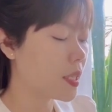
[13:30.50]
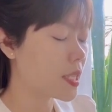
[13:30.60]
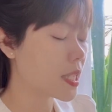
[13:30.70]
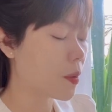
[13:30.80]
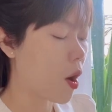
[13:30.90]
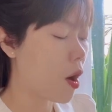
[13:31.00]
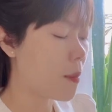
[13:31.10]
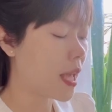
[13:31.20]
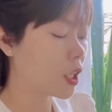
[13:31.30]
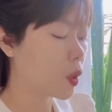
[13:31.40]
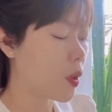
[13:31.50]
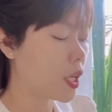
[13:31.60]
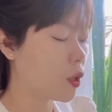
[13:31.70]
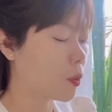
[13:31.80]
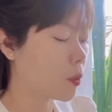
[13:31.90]
Sau đó bèn
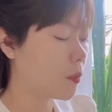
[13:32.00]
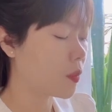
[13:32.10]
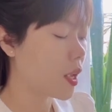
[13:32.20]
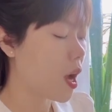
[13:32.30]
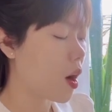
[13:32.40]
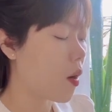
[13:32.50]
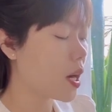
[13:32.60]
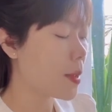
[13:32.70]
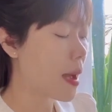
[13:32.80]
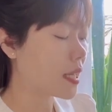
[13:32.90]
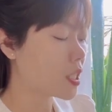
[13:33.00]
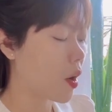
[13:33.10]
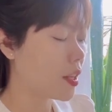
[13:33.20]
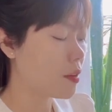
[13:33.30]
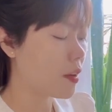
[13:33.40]
khuyên nhủ, có người bạn
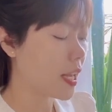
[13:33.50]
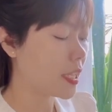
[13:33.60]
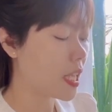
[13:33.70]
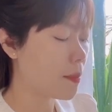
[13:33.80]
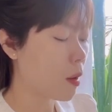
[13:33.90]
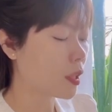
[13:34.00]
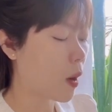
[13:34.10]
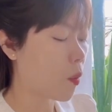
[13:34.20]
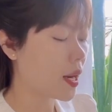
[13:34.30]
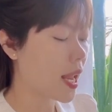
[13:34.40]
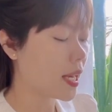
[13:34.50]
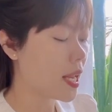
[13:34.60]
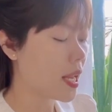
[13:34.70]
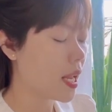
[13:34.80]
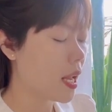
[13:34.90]
giỏi như vậy thì mau tạo quan hệ
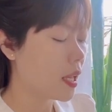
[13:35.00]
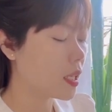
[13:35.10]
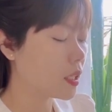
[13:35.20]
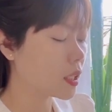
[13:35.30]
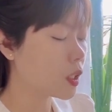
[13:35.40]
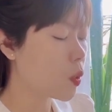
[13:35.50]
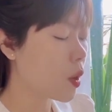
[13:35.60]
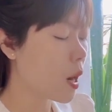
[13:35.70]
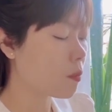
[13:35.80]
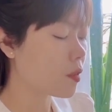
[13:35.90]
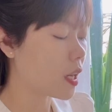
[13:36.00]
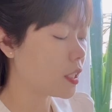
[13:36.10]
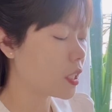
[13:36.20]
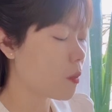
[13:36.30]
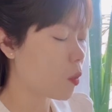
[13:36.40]
đi, đừng cứ ngu ngốc vờ
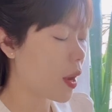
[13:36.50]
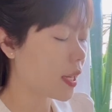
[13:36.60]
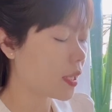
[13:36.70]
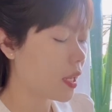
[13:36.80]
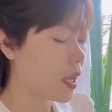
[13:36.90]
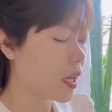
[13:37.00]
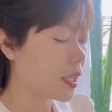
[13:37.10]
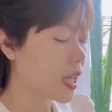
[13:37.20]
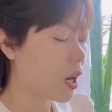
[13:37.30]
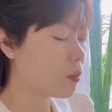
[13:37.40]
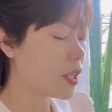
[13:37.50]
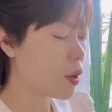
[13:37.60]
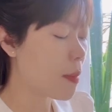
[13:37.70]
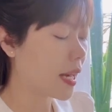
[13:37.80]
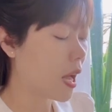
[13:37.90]
như không quen, người ta không
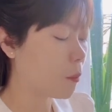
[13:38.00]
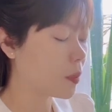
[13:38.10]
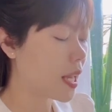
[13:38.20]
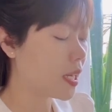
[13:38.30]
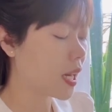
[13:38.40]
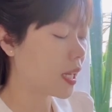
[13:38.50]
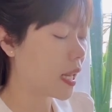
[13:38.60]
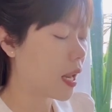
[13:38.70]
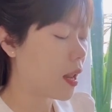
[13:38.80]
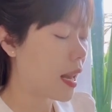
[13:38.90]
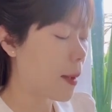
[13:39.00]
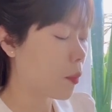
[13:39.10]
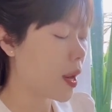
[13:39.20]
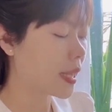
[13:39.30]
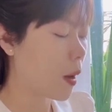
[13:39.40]
thiếu bạn học đến gần làm
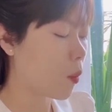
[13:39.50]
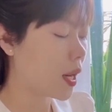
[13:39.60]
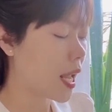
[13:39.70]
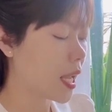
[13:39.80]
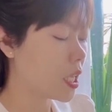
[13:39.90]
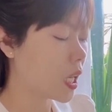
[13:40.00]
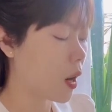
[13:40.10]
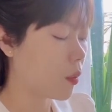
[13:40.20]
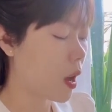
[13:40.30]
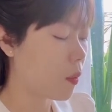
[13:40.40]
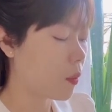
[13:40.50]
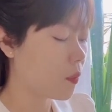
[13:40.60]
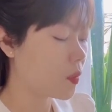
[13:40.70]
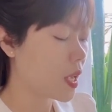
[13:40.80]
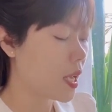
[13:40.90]
quen tạo quan hệ như cậu đâu.
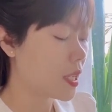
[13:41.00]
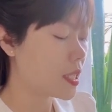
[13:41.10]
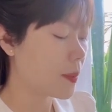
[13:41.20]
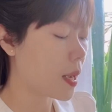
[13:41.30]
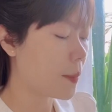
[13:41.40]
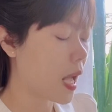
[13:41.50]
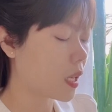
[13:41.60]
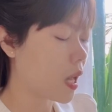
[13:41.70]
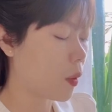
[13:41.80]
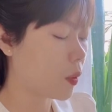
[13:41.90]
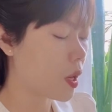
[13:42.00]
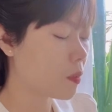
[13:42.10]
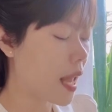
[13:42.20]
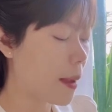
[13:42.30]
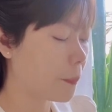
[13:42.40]
Diệp Khâm lắc đầu
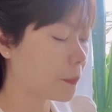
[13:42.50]
không đáp.